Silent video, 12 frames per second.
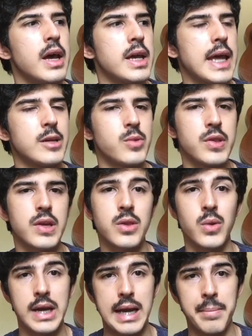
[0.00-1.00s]
que é de uma
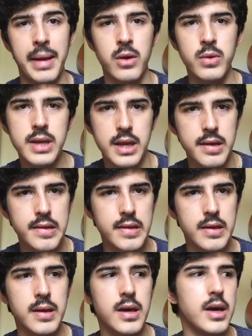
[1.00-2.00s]
escritora
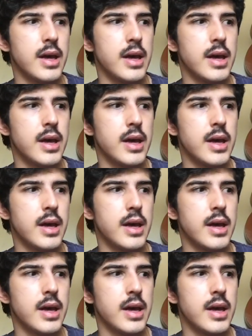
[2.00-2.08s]
camaronesa,